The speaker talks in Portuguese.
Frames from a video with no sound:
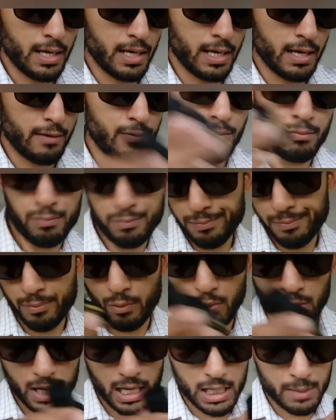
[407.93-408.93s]
É, vamos
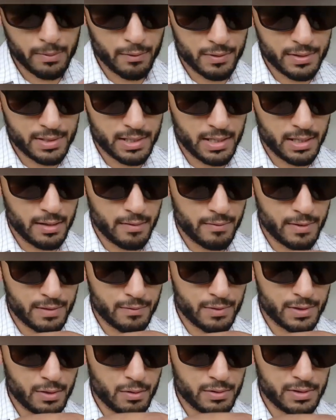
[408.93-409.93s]
colocar aqui para você, ver
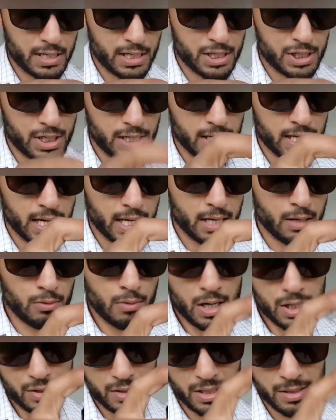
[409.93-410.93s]
se você consegue enxergar. Eu
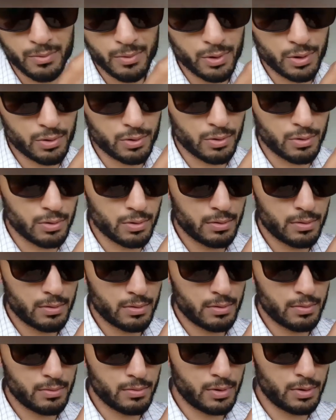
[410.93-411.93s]
não acho ele muito
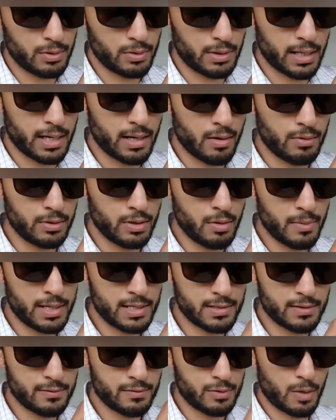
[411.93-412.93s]
muito legal não,
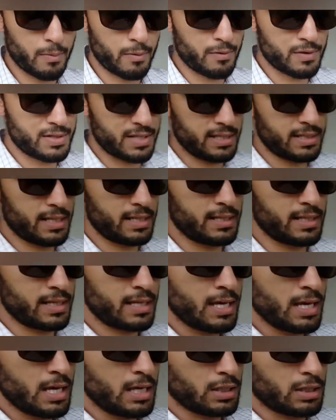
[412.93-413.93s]
mas só para você
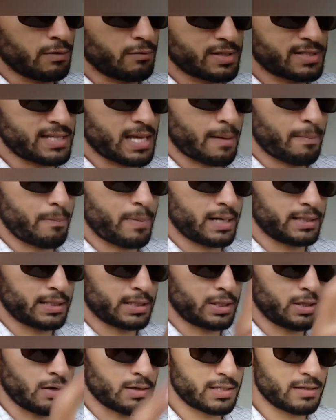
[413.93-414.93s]
entender. Então você
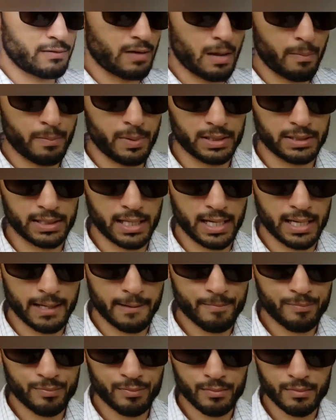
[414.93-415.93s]
aperta aqui, ó, você vai
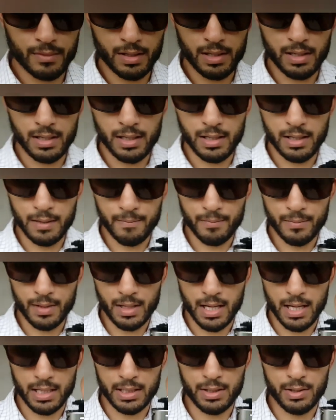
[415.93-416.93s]
apertar
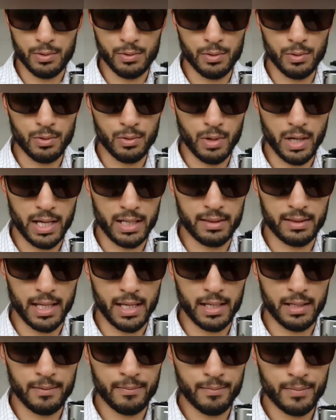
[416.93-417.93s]
aqui o
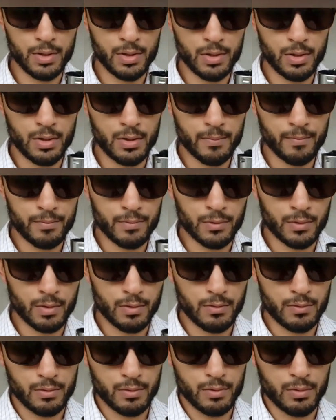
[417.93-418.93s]
retém
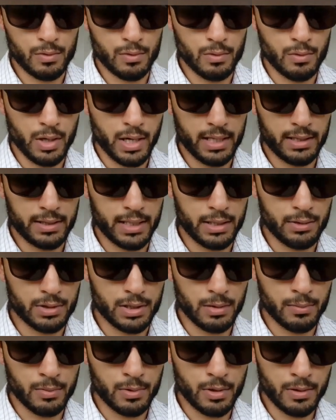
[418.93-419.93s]
o retém do
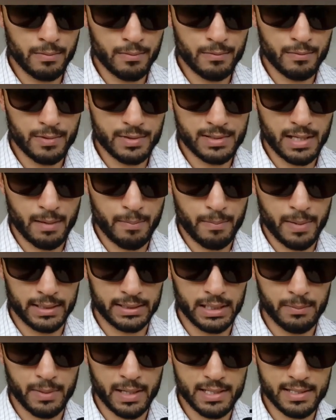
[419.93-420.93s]
tambor, você
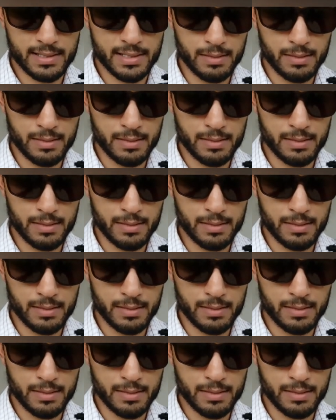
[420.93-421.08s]
aperta ele para